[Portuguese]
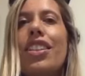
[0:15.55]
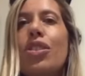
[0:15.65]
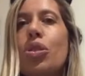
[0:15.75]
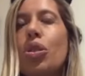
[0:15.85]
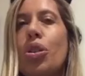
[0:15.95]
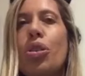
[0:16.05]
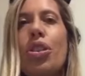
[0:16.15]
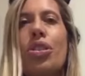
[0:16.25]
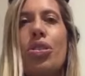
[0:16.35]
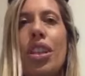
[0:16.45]
nos
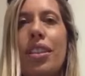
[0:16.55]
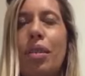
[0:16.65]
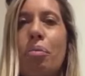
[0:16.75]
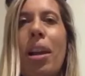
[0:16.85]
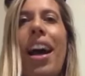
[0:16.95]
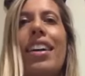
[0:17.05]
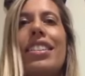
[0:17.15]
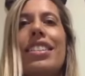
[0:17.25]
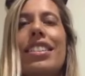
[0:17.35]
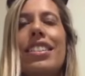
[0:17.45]
corredores, durante a praia
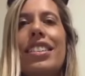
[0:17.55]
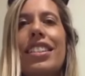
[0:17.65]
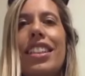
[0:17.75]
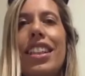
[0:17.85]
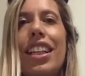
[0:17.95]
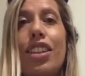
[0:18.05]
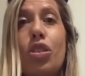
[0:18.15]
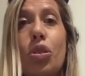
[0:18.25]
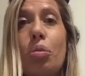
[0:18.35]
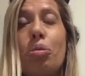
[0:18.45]
e
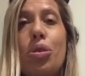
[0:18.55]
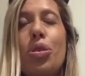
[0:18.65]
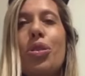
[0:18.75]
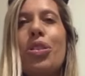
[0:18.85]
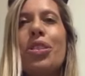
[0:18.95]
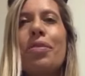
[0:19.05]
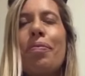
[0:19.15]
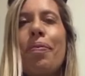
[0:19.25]
no grupo de estudo.